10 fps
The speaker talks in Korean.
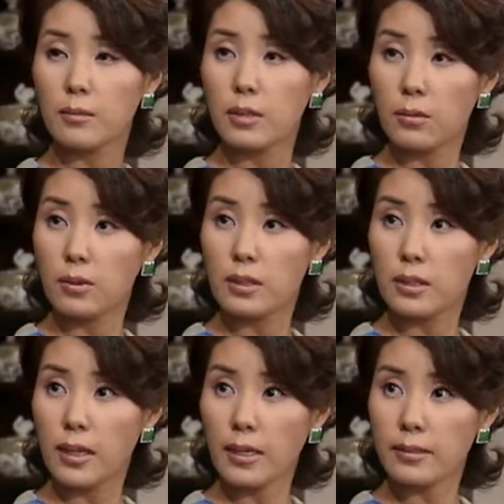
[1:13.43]
지금 네
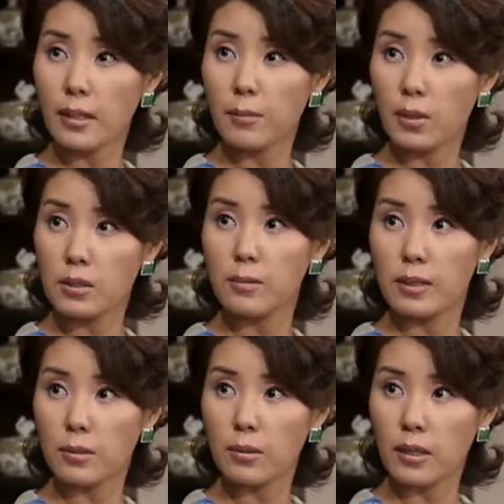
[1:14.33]
위치를 항상
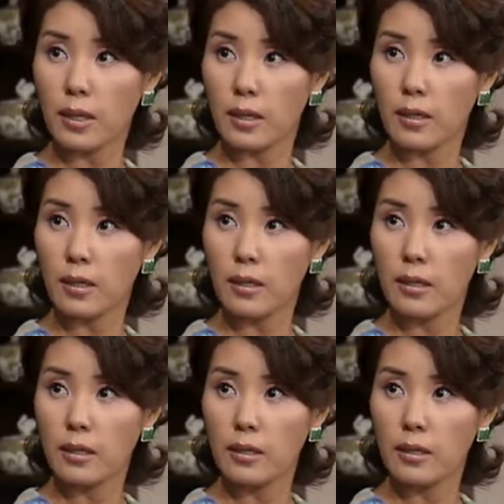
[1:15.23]
명심하도록 해.